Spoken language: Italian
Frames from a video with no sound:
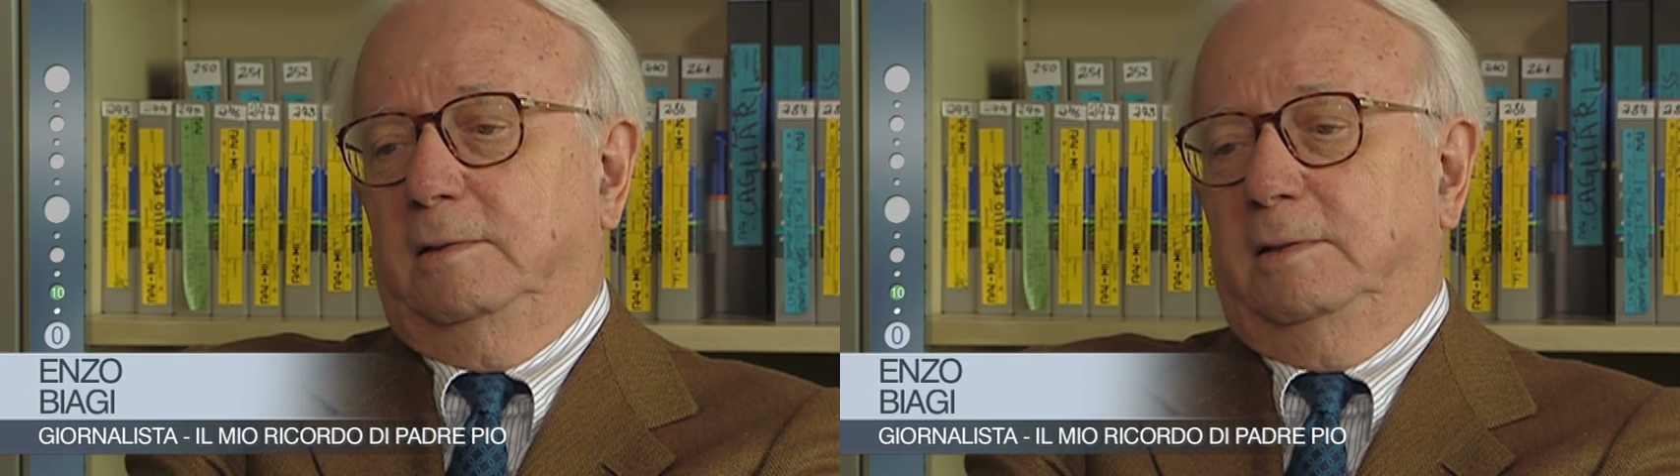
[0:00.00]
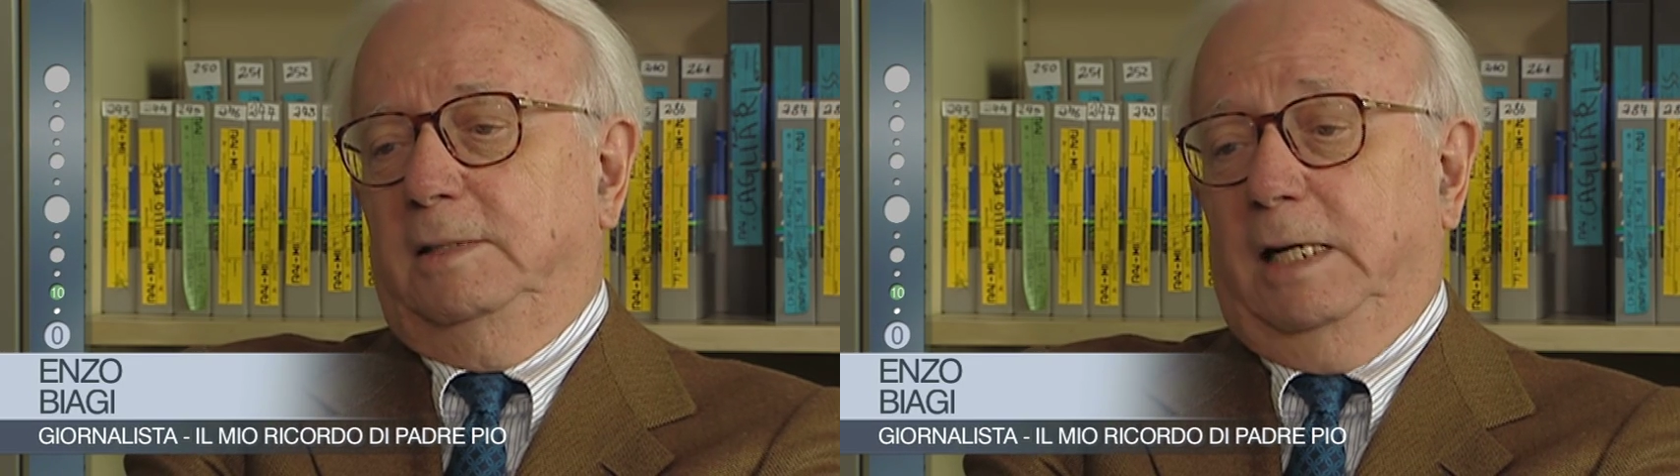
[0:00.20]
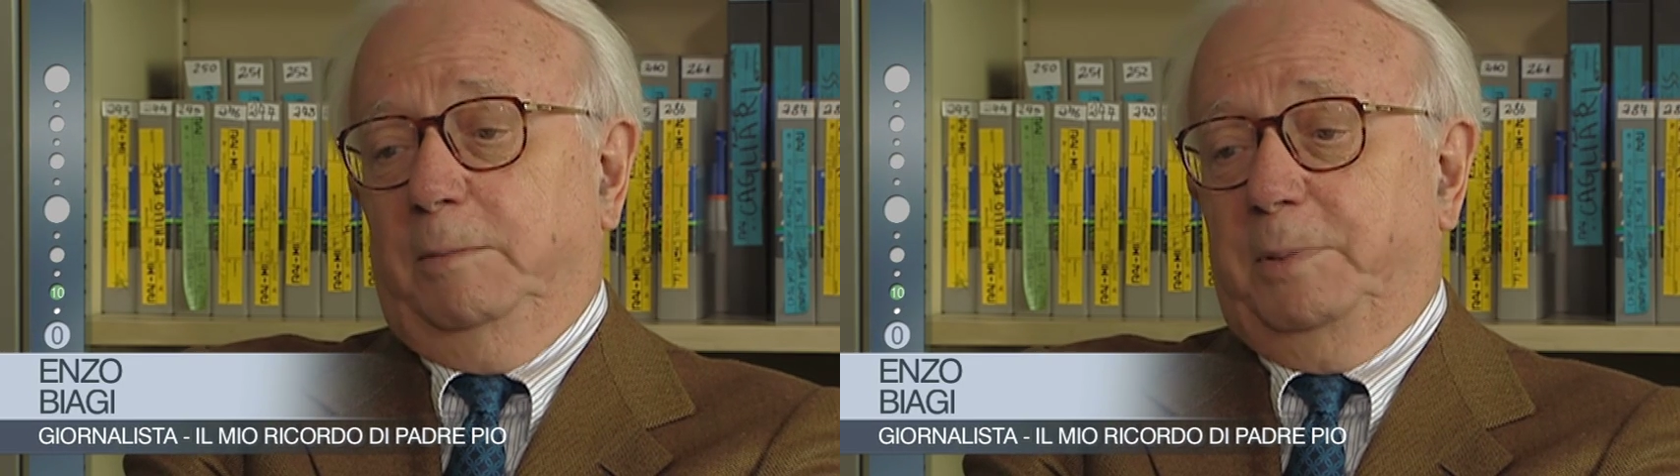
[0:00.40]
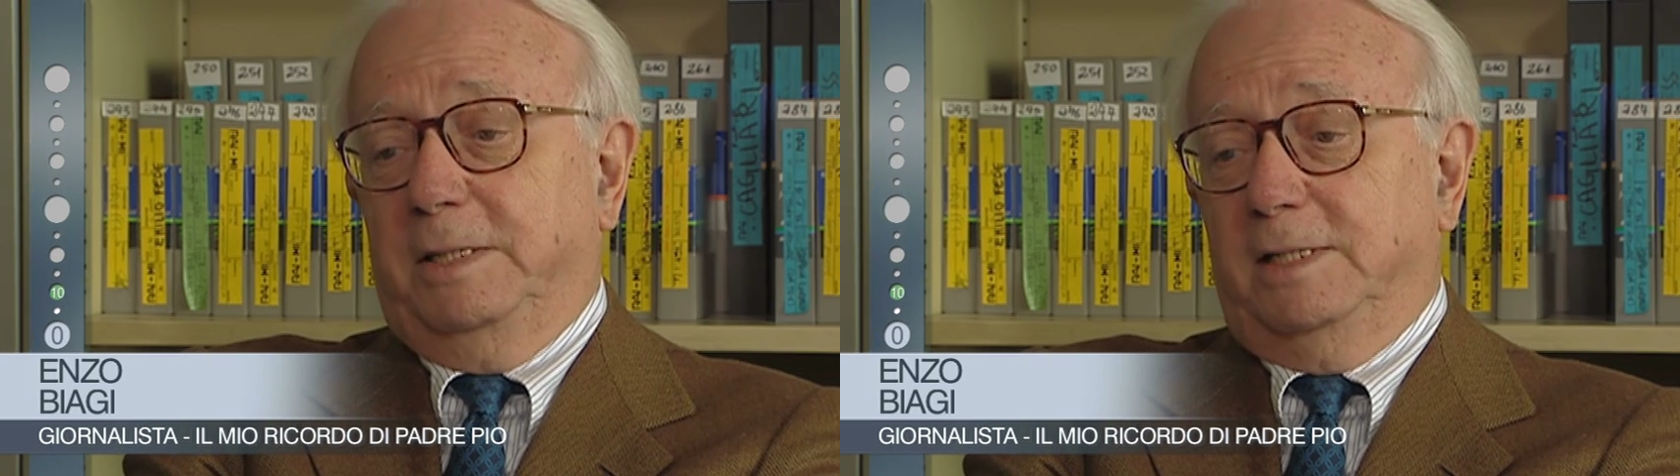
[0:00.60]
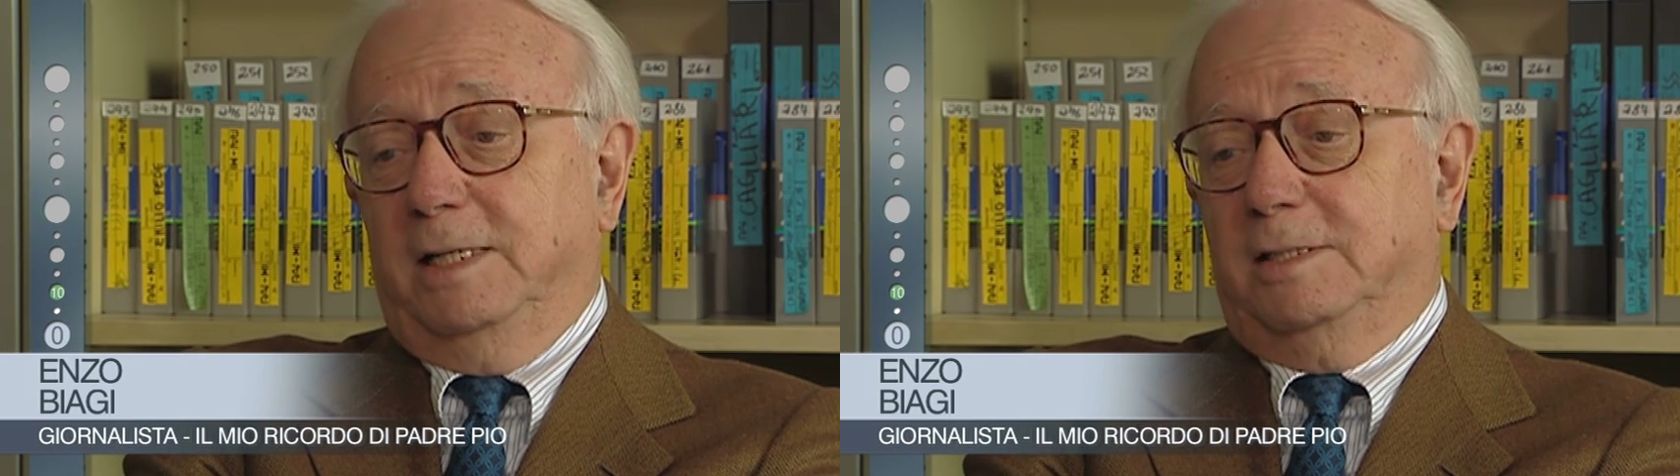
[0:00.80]
nella
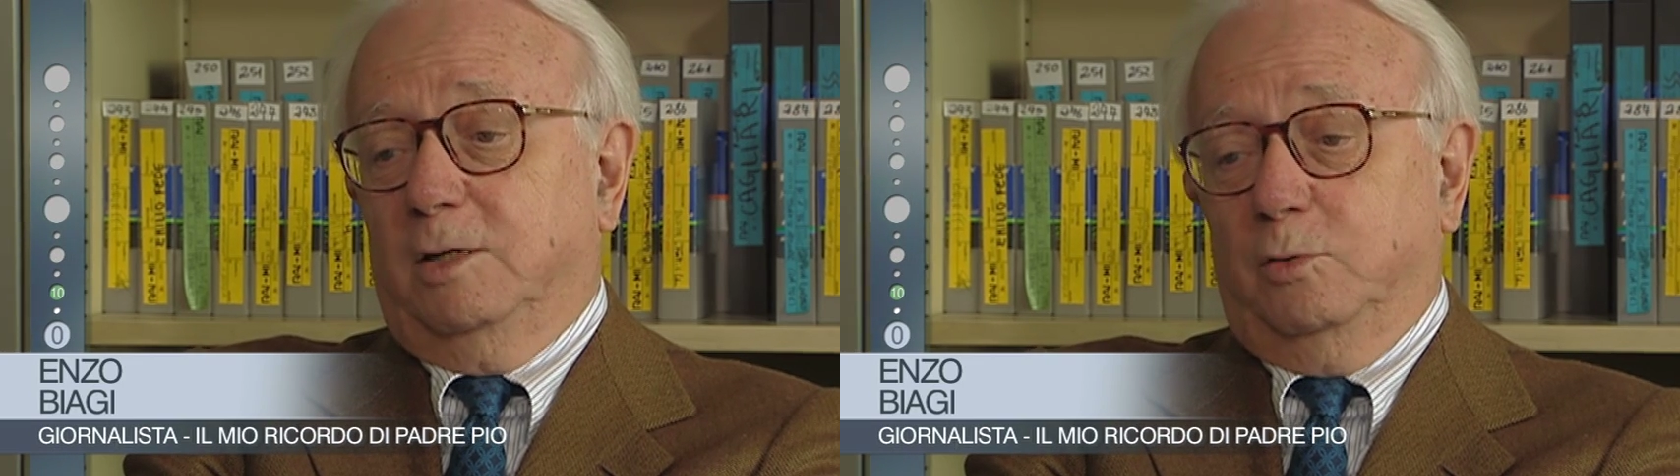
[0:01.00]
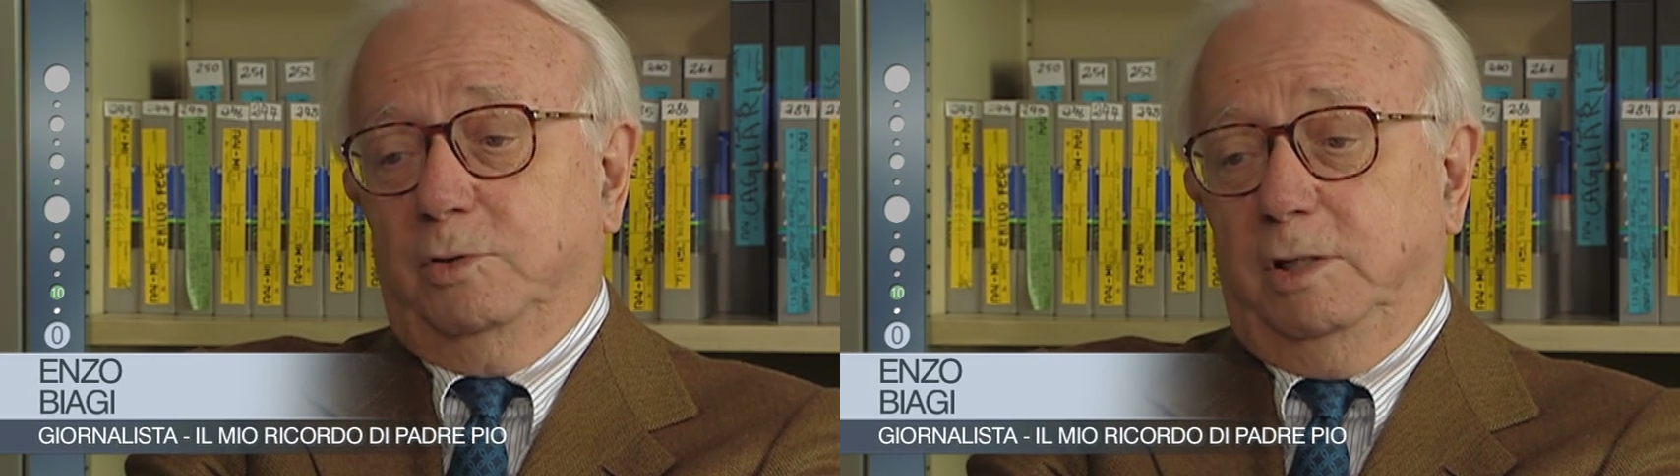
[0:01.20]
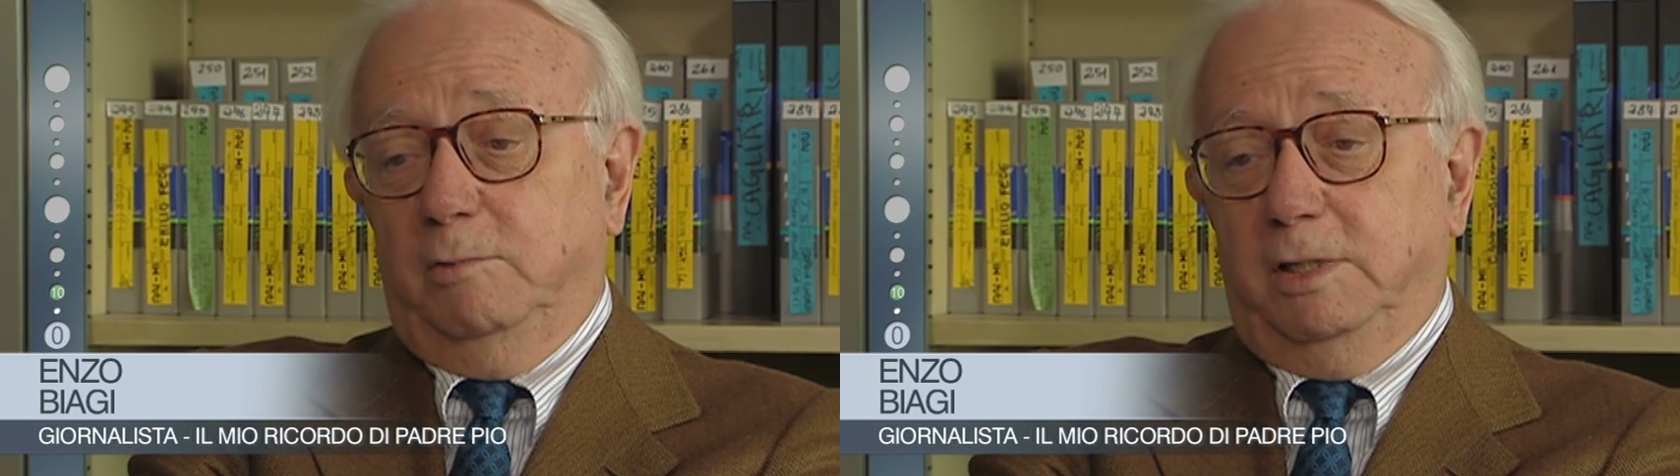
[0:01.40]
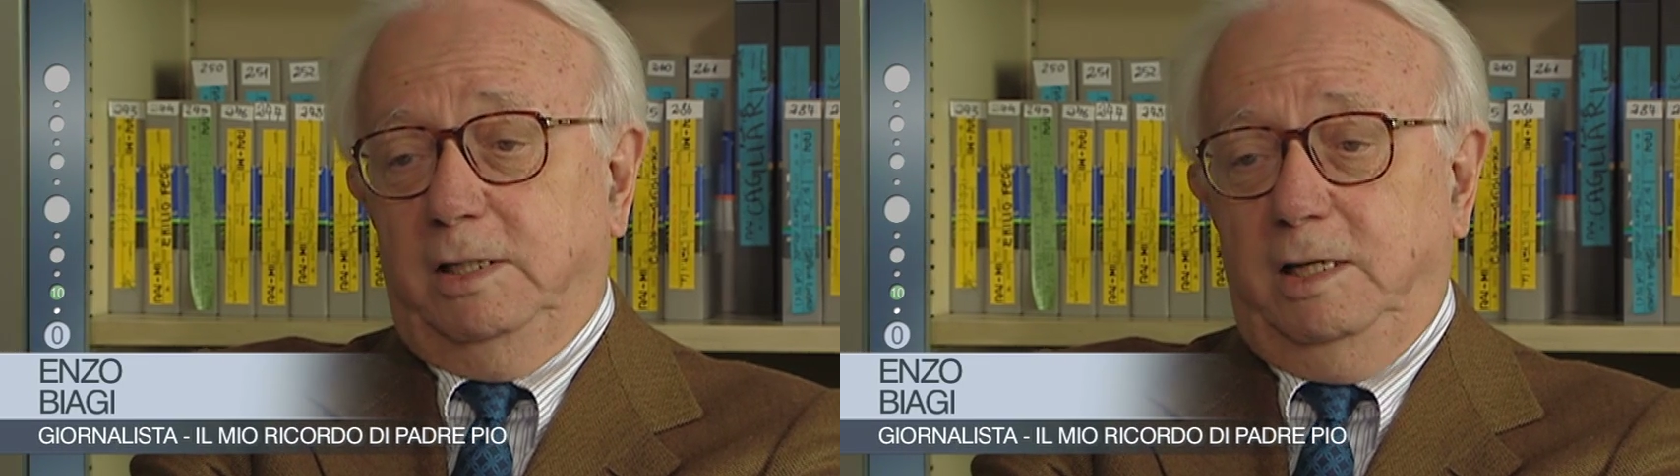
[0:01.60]
presenza continua di